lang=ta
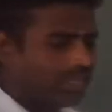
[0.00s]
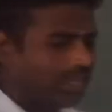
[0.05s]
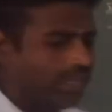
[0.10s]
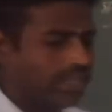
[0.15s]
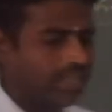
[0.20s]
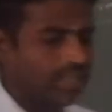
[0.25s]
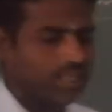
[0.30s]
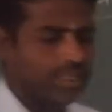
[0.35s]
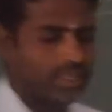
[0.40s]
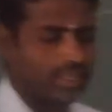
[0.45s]

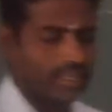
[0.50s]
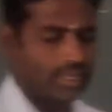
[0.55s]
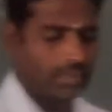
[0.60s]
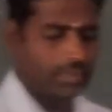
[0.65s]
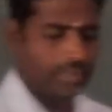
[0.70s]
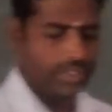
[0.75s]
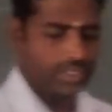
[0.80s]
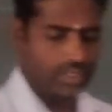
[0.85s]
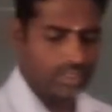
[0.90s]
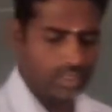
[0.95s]
என்ன
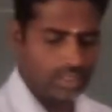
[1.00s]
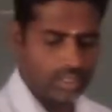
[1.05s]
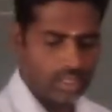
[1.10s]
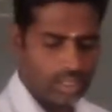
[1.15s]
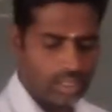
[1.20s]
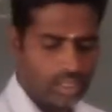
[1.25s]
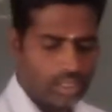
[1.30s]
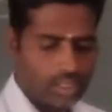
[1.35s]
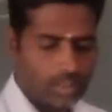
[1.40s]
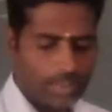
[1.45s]
அப்படின்னு
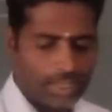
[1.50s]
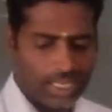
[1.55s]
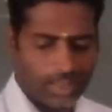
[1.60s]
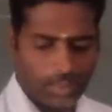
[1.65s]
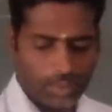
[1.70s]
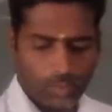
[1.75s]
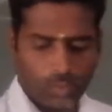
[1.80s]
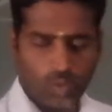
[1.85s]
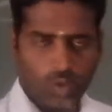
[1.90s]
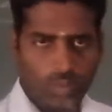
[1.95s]
இப்போ
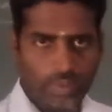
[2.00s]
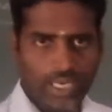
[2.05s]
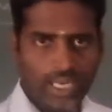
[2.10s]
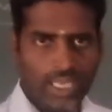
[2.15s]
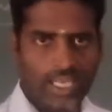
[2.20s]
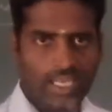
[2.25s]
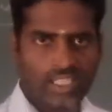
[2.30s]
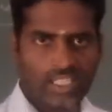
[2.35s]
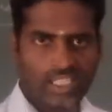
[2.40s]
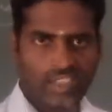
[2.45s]
நம்ம பூமியில்
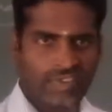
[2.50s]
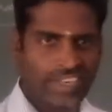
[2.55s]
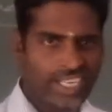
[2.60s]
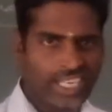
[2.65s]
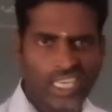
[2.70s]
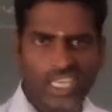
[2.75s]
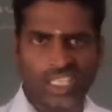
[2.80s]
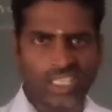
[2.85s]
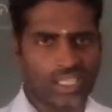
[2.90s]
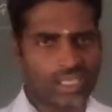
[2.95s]
இருந்துட்டு
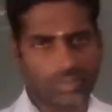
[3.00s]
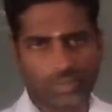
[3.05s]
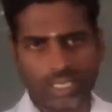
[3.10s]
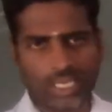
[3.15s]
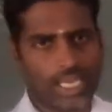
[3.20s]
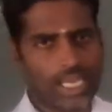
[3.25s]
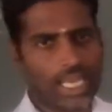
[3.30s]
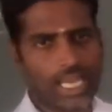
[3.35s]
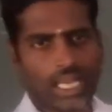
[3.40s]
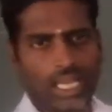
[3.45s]
வெட்டி எடுக்கிறோம்
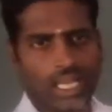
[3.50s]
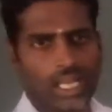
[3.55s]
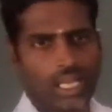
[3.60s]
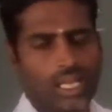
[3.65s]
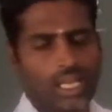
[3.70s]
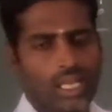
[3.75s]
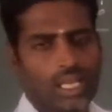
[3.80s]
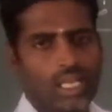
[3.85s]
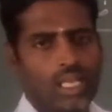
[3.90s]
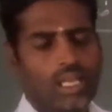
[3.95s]
இல்லையா
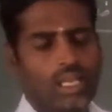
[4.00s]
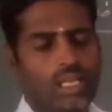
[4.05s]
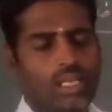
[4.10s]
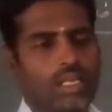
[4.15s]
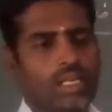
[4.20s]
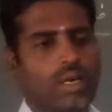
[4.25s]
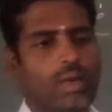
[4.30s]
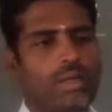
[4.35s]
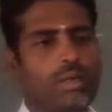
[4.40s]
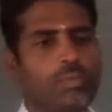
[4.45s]

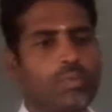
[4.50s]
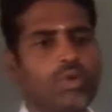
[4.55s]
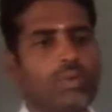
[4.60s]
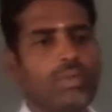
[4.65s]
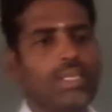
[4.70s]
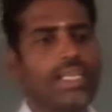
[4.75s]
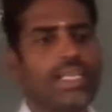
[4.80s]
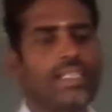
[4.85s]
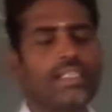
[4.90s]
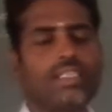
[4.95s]
அப்படி
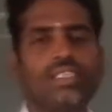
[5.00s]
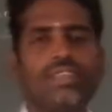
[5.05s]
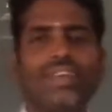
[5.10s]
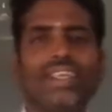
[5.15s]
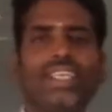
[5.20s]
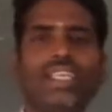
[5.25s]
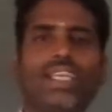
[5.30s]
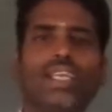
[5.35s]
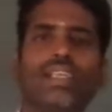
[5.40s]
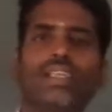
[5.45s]
பூமியில் இருந்துட்டு
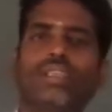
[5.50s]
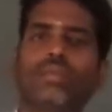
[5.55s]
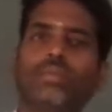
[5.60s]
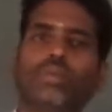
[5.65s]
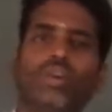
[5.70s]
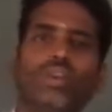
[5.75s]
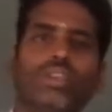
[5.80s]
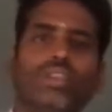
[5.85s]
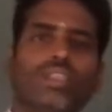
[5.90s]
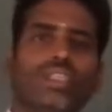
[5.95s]
வெட்டி எடுக்கும்
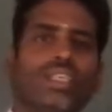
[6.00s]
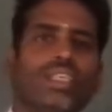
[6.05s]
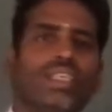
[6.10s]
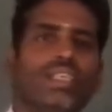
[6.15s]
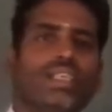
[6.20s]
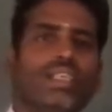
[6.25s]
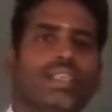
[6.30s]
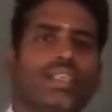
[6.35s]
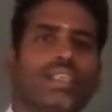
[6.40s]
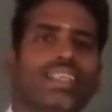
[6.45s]
பொழுது
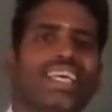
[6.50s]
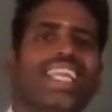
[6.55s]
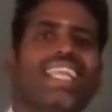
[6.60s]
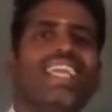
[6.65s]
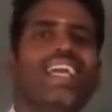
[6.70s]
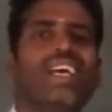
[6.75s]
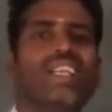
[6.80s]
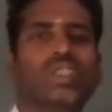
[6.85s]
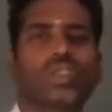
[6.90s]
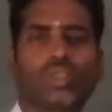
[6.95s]

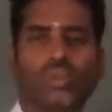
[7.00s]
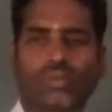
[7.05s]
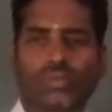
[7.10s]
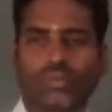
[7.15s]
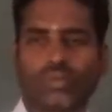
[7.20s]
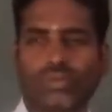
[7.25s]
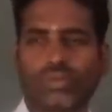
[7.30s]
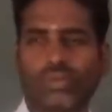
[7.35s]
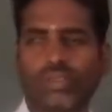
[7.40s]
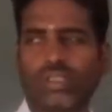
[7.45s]
நிறையா இருக்கும்
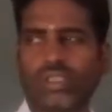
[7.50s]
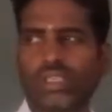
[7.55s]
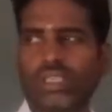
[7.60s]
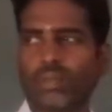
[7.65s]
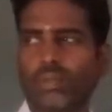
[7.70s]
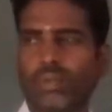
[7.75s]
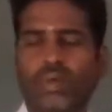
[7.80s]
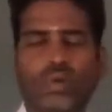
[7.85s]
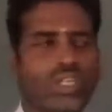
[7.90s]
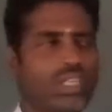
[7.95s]

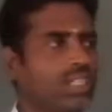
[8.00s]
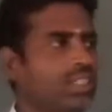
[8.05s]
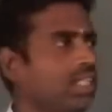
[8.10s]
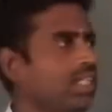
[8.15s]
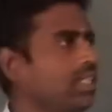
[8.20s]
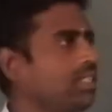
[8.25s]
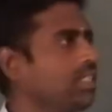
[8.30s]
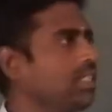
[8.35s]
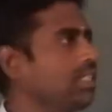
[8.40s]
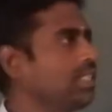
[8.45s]
இப்போ உனக்கு
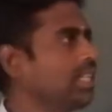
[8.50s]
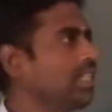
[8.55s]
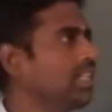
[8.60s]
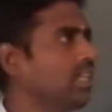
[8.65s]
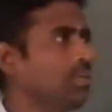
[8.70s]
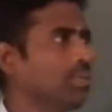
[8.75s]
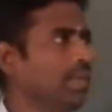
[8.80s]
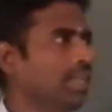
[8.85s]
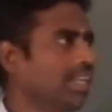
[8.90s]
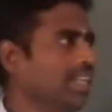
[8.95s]
தெரிஞ்சது என்ன
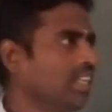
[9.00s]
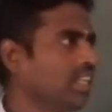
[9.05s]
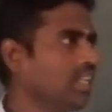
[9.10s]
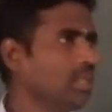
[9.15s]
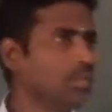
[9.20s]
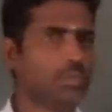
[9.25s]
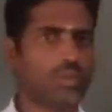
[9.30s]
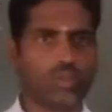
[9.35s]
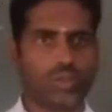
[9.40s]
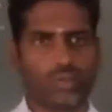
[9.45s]
அப்படின்னா
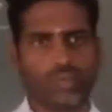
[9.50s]
இரும்பு